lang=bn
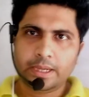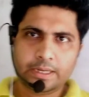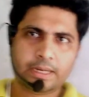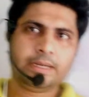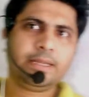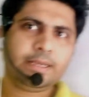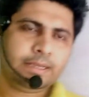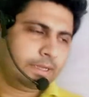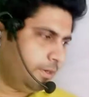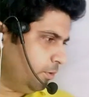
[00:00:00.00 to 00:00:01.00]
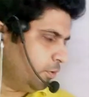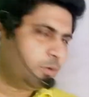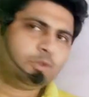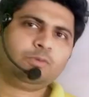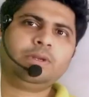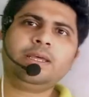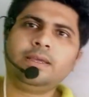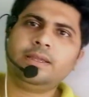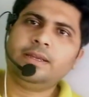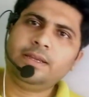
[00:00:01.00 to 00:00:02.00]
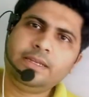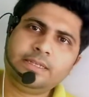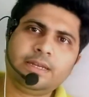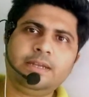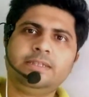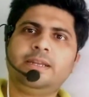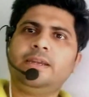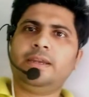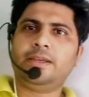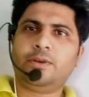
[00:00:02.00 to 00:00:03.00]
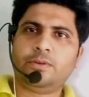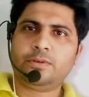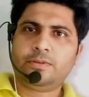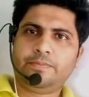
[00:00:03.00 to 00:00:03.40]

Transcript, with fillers: এটার একটা নোটও তোমরা নিজেরা নিজেরা রেডি করো